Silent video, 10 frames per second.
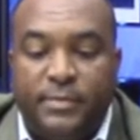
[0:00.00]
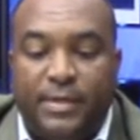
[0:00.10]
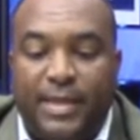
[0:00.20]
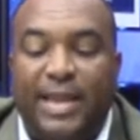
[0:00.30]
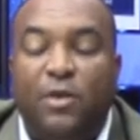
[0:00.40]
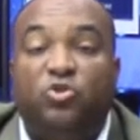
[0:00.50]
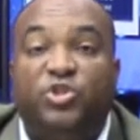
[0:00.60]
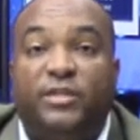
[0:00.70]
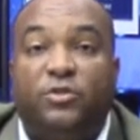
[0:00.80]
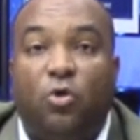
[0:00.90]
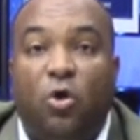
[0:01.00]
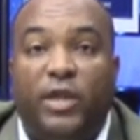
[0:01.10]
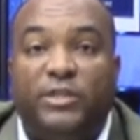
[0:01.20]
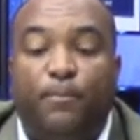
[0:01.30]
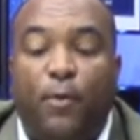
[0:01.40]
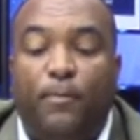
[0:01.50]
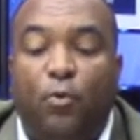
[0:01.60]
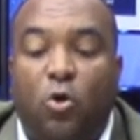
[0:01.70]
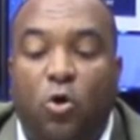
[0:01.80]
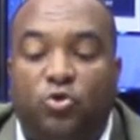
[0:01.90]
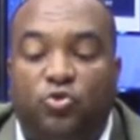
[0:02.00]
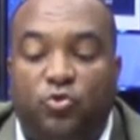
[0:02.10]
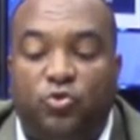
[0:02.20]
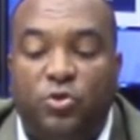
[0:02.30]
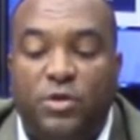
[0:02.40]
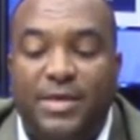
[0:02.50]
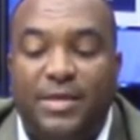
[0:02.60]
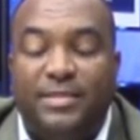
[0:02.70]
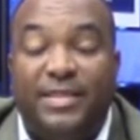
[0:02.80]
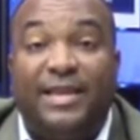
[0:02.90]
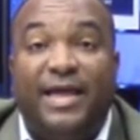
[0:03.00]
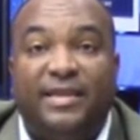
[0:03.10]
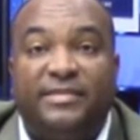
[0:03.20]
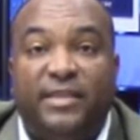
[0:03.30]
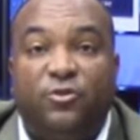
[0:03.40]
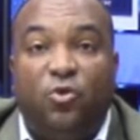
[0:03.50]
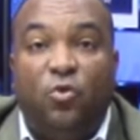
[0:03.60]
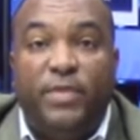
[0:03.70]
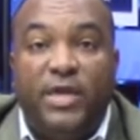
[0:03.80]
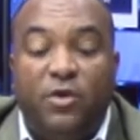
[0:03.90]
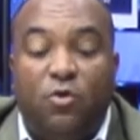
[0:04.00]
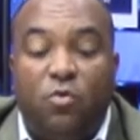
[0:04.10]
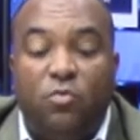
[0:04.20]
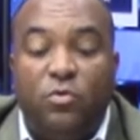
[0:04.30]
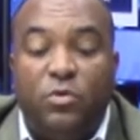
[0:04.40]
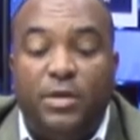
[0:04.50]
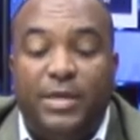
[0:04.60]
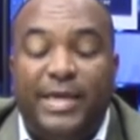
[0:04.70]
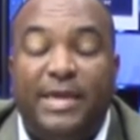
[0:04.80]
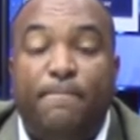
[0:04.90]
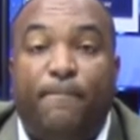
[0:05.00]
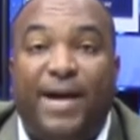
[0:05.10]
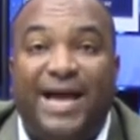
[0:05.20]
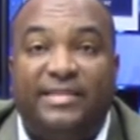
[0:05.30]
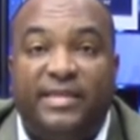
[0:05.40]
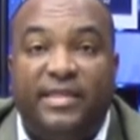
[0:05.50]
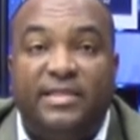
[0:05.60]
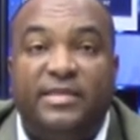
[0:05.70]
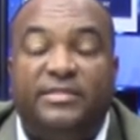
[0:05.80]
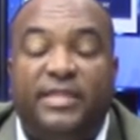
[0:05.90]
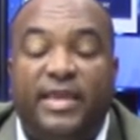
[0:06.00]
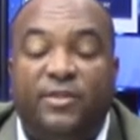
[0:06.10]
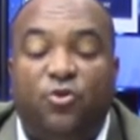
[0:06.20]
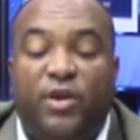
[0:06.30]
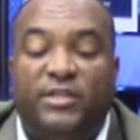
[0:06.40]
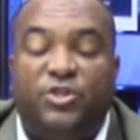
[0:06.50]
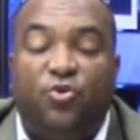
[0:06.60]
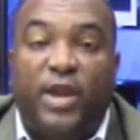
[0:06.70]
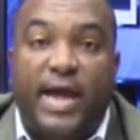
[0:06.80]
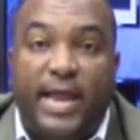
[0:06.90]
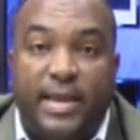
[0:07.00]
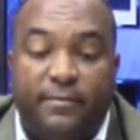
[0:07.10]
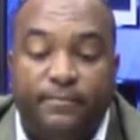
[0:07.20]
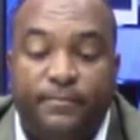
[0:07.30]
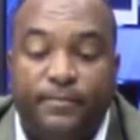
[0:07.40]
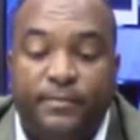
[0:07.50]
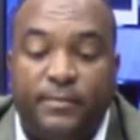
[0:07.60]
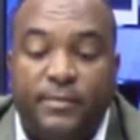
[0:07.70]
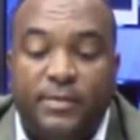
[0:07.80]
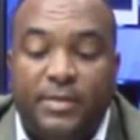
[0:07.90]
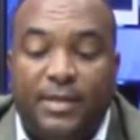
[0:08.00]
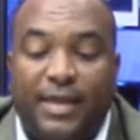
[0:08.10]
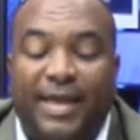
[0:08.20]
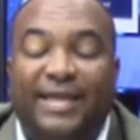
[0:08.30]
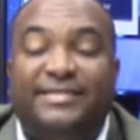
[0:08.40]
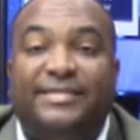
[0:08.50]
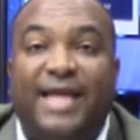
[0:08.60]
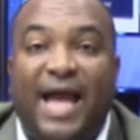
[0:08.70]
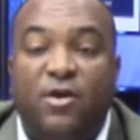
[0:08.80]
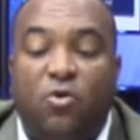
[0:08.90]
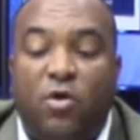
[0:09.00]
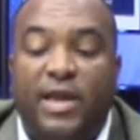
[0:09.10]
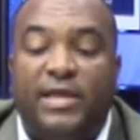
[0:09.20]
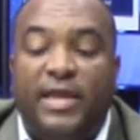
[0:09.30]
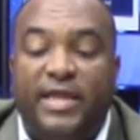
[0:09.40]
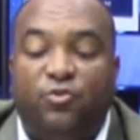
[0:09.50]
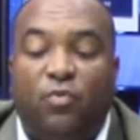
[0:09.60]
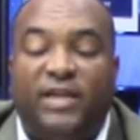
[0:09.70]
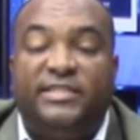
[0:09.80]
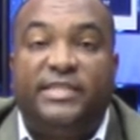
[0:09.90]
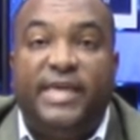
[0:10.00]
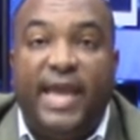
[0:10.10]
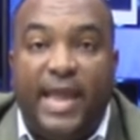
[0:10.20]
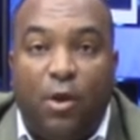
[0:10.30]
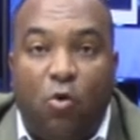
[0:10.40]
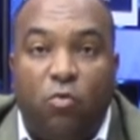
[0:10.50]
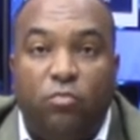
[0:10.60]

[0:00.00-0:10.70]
En los sectores populosos del Gran Santo Domingo y parte del Distrito Nacional están con el grito al cielo